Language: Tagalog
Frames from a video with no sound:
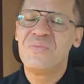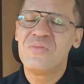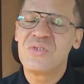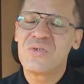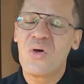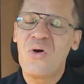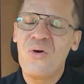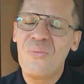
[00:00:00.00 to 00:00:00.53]

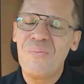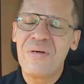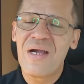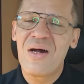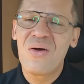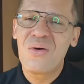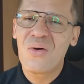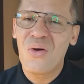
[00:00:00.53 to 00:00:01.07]

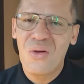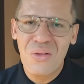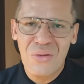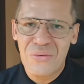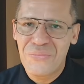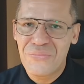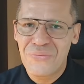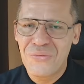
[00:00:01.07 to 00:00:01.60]
sobrang
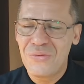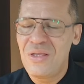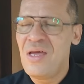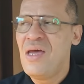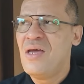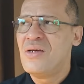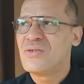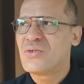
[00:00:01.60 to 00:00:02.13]
colorful,
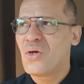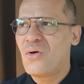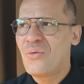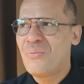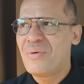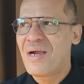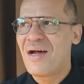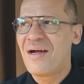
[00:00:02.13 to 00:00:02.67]

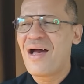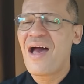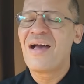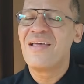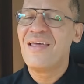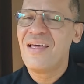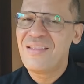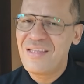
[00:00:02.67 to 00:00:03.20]
sobrang
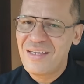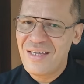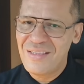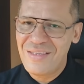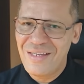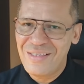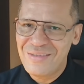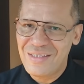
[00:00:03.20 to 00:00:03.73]
ang
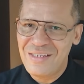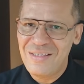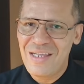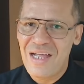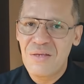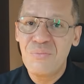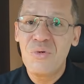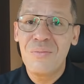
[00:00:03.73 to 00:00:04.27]
ganda-gandang
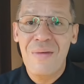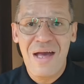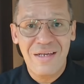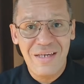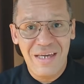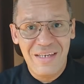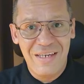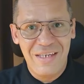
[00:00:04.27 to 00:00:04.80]
tignan,
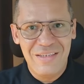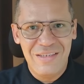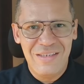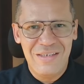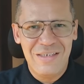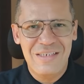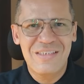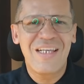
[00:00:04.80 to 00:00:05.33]
bumagay kay
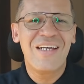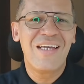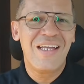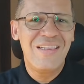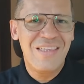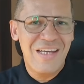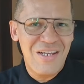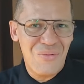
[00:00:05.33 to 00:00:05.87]
Nikki sa
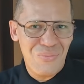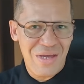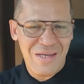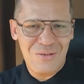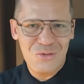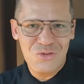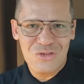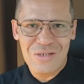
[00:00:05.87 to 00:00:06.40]
ganda na
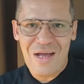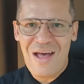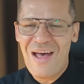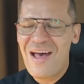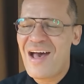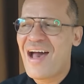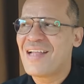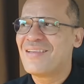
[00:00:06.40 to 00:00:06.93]
meron
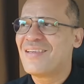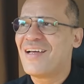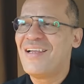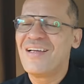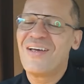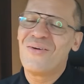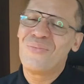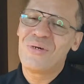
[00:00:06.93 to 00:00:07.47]
siya at
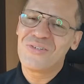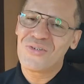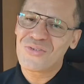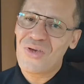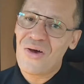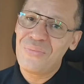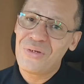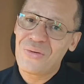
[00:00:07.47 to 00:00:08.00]
talagang
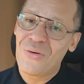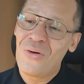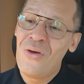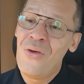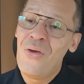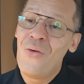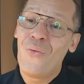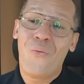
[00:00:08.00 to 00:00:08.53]
masasabi ko,
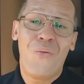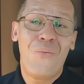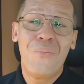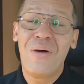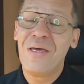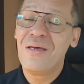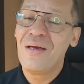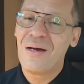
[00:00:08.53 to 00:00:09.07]
oh
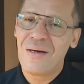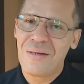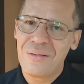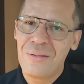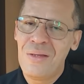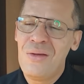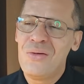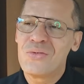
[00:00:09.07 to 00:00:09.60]
my
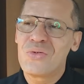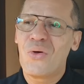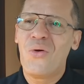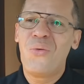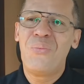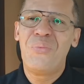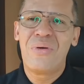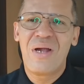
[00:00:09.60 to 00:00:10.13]
God,
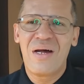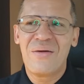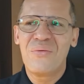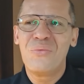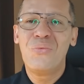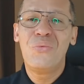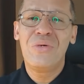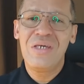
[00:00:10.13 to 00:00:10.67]

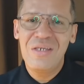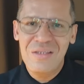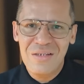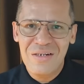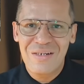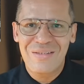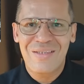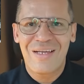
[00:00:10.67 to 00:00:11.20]
sobrang
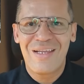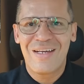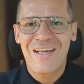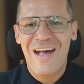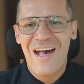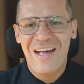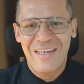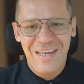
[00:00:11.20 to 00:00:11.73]
winner
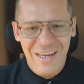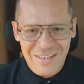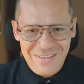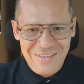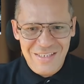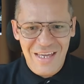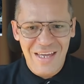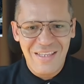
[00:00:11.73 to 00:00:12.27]
talaga ang
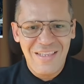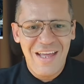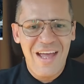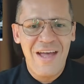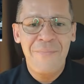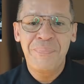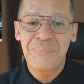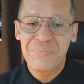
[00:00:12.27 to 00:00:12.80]

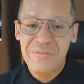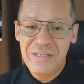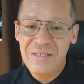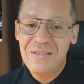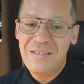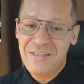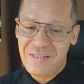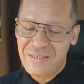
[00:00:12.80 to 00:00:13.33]
eksena
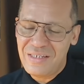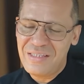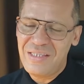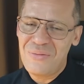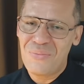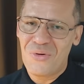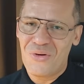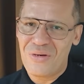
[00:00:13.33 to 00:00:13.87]
ni Nikki
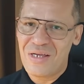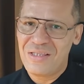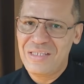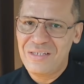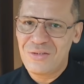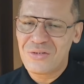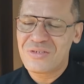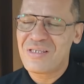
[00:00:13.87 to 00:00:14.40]
Demora
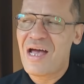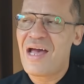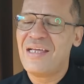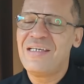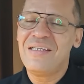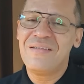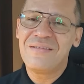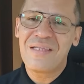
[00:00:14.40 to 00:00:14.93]
dito
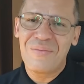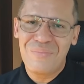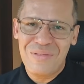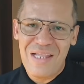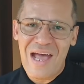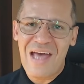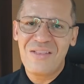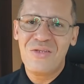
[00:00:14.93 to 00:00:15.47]
sa
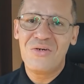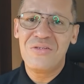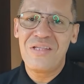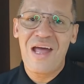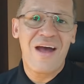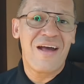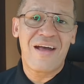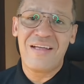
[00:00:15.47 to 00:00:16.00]
intablado
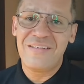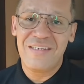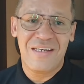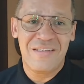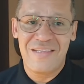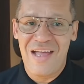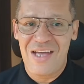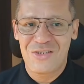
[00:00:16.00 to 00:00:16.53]
ng
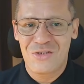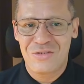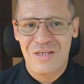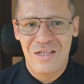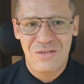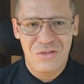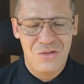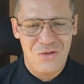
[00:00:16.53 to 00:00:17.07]
kanyang
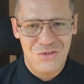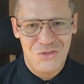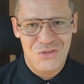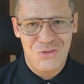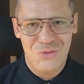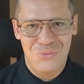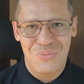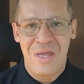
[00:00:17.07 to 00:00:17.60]
national
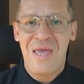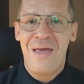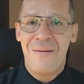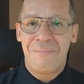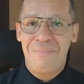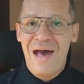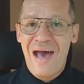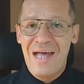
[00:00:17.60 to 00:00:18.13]
costume.
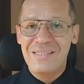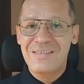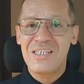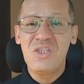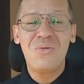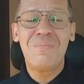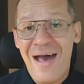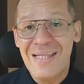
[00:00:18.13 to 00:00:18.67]
But
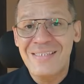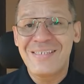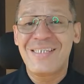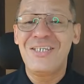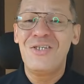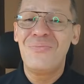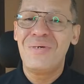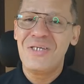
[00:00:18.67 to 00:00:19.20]
sino, at
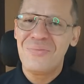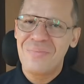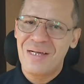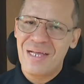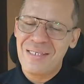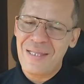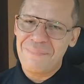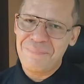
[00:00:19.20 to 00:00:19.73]
sino ba yung
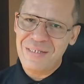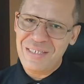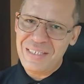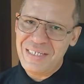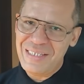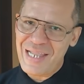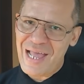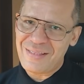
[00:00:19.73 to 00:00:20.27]
mga
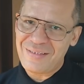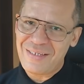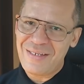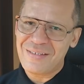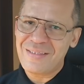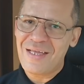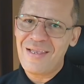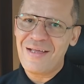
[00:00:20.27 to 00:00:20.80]
napili natin
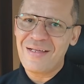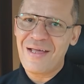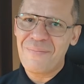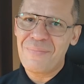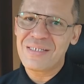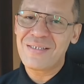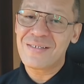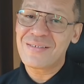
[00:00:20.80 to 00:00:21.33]
na talaga
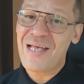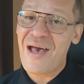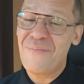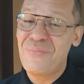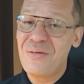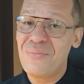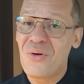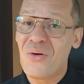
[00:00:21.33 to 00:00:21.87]

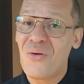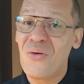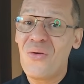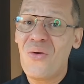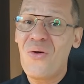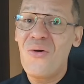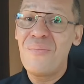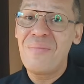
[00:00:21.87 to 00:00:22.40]
masasabi mo,
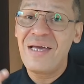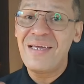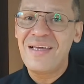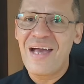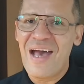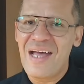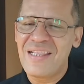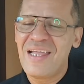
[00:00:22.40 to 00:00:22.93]
oh my
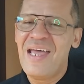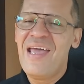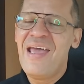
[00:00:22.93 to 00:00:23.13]
God,